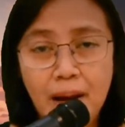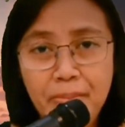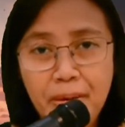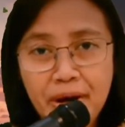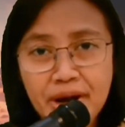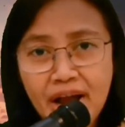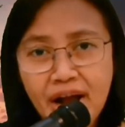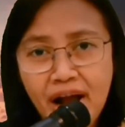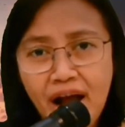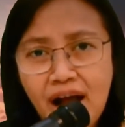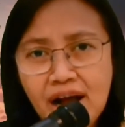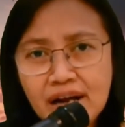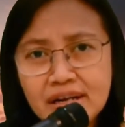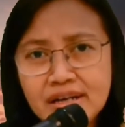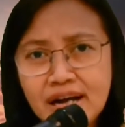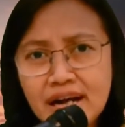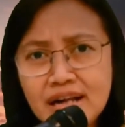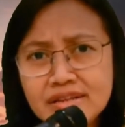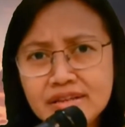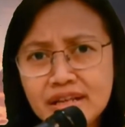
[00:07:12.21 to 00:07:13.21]
apa yang
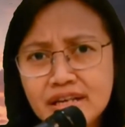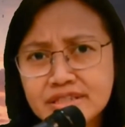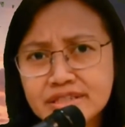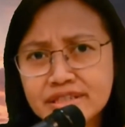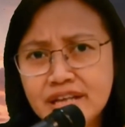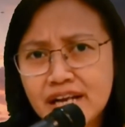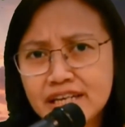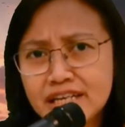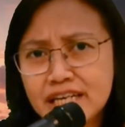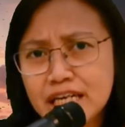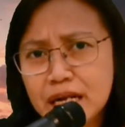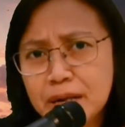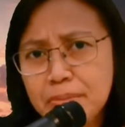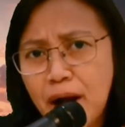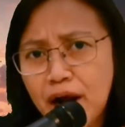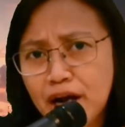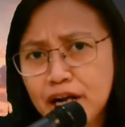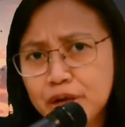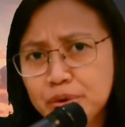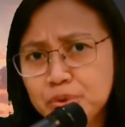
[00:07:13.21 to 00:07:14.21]
akan terjadi di
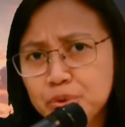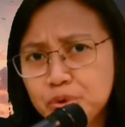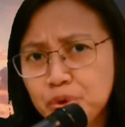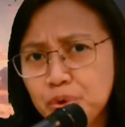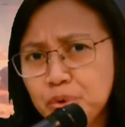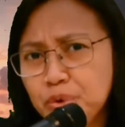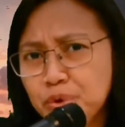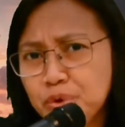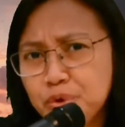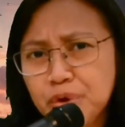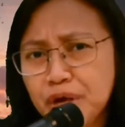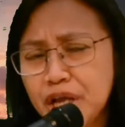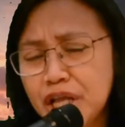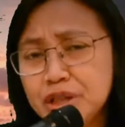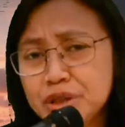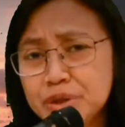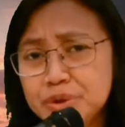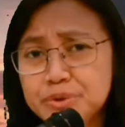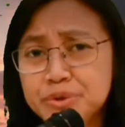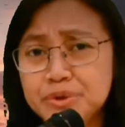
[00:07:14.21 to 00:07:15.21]
balik gunung-gunung
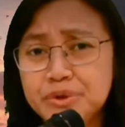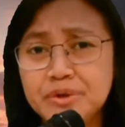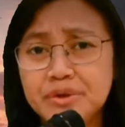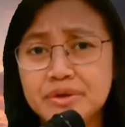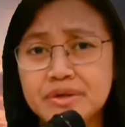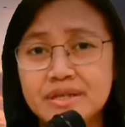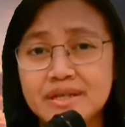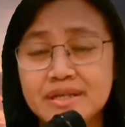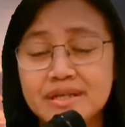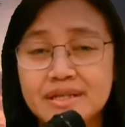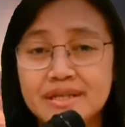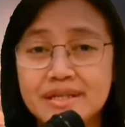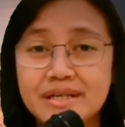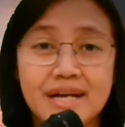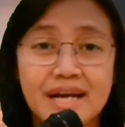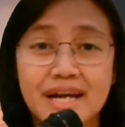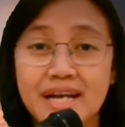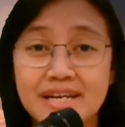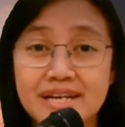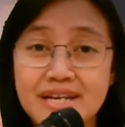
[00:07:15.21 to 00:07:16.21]
itu?
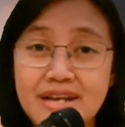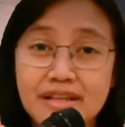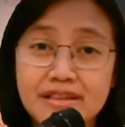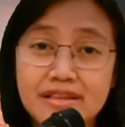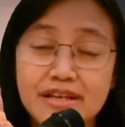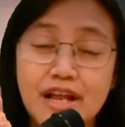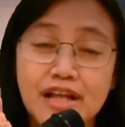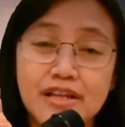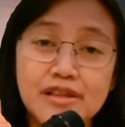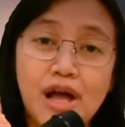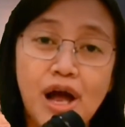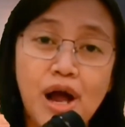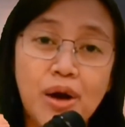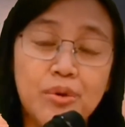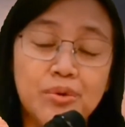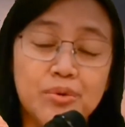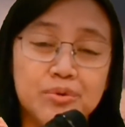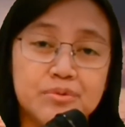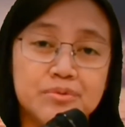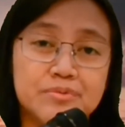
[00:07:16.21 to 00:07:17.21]
Dia tidak
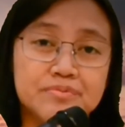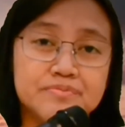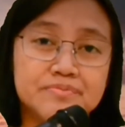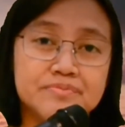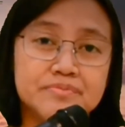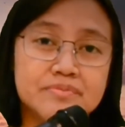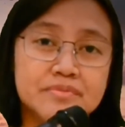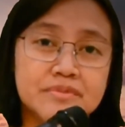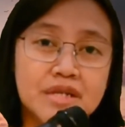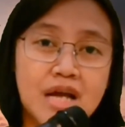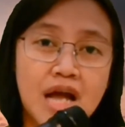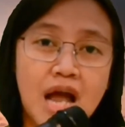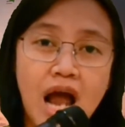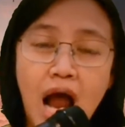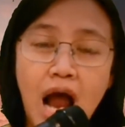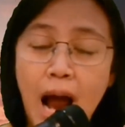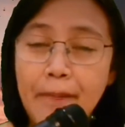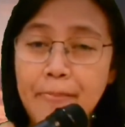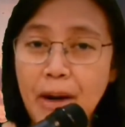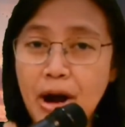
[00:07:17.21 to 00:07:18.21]
tahu.
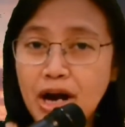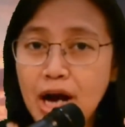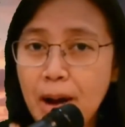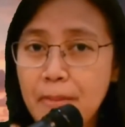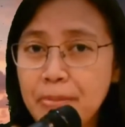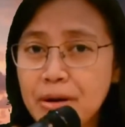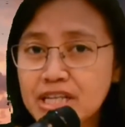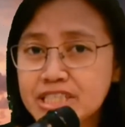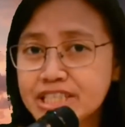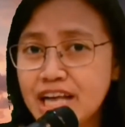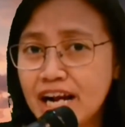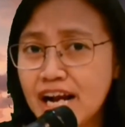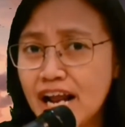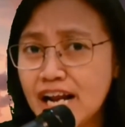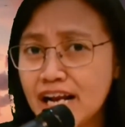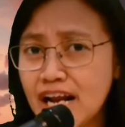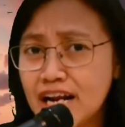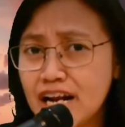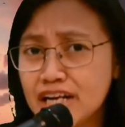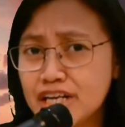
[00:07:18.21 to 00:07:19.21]
Apakah
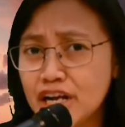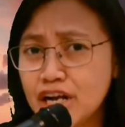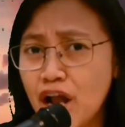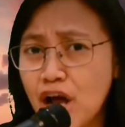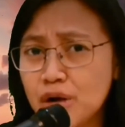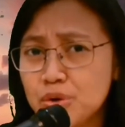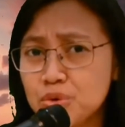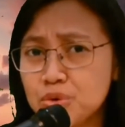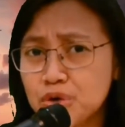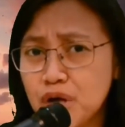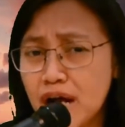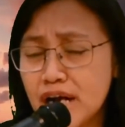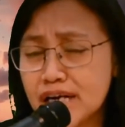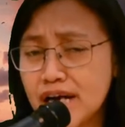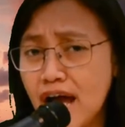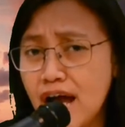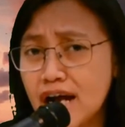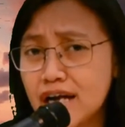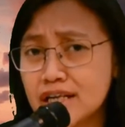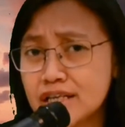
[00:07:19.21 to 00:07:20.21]
perjalanan yang
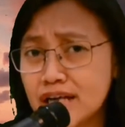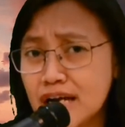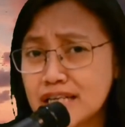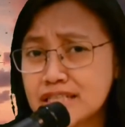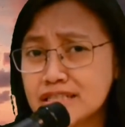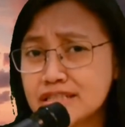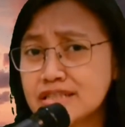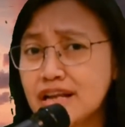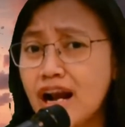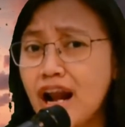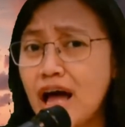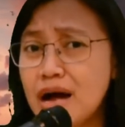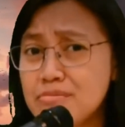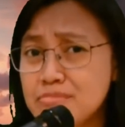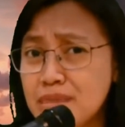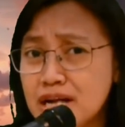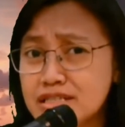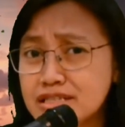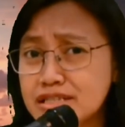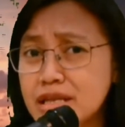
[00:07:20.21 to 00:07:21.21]
dilakukan akan
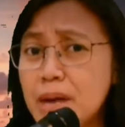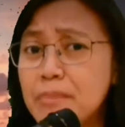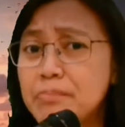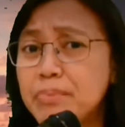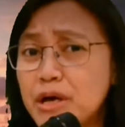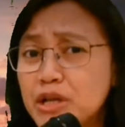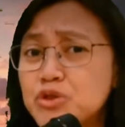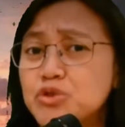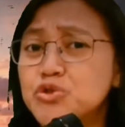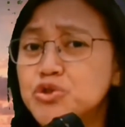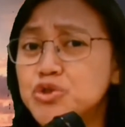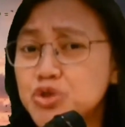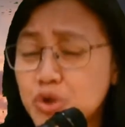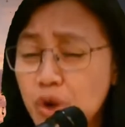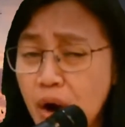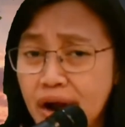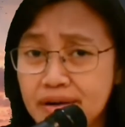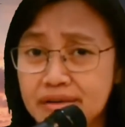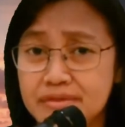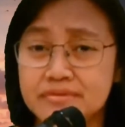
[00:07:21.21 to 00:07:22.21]
selamat sampai
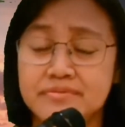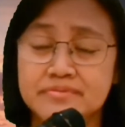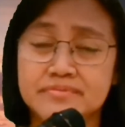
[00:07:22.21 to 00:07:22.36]
tujuan?